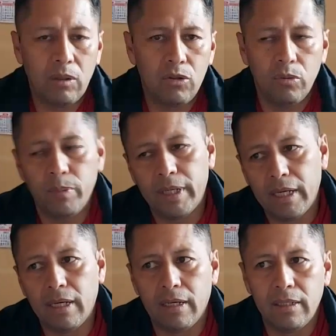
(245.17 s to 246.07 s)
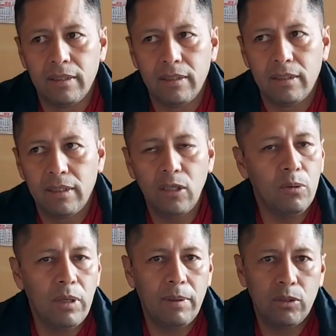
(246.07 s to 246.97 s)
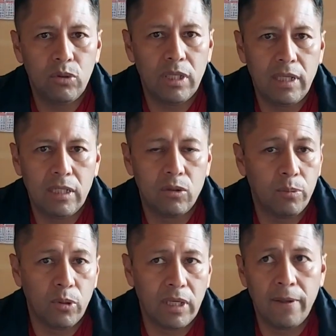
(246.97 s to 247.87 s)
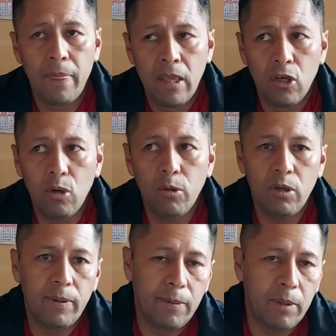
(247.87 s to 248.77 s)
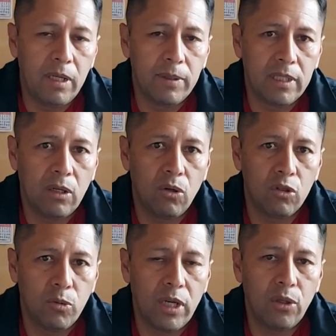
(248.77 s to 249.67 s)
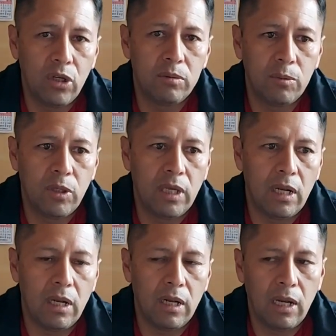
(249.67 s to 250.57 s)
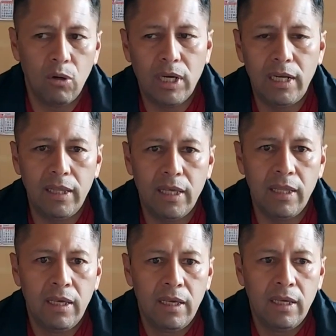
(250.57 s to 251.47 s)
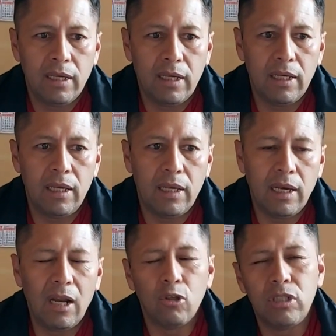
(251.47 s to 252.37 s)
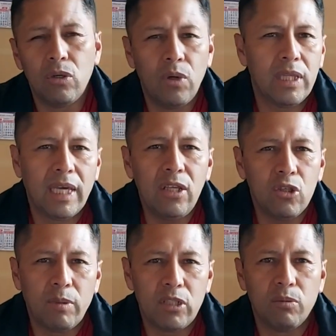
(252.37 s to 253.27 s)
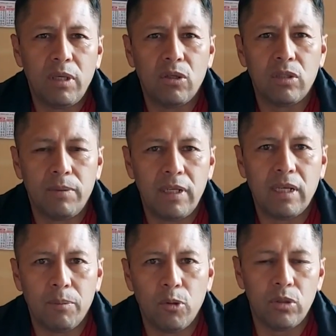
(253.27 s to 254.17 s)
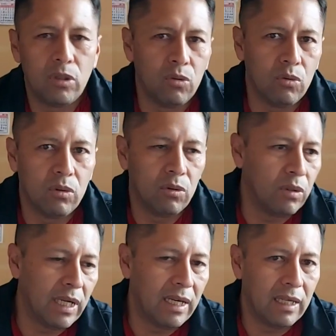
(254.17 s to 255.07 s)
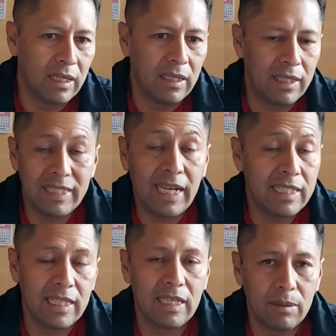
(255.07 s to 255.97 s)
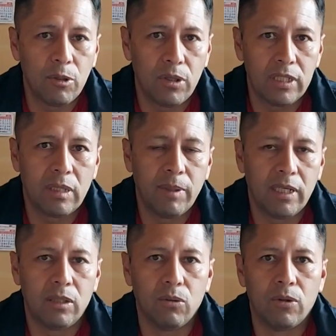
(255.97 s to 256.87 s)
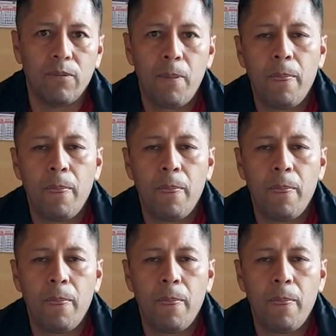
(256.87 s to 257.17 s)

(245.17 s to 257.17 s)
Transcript: precaución para que no vuelva a suceder esto, porque como lo manifestaron los moradores mismo de la localidad, que a los 50 años más o menos se viene a producir una desgracia, digámoslo, de esta magnitud.